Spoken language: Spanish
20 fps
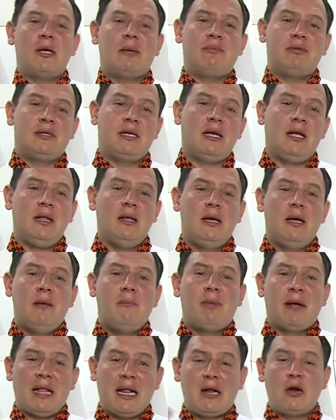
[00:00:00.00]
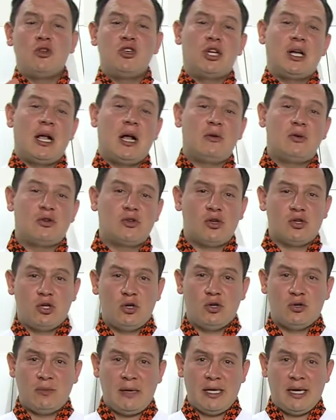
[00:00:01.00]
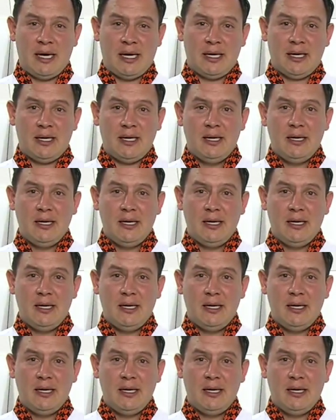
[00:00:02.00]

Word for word: hacer para la lonchera de nuestros hijos mañana.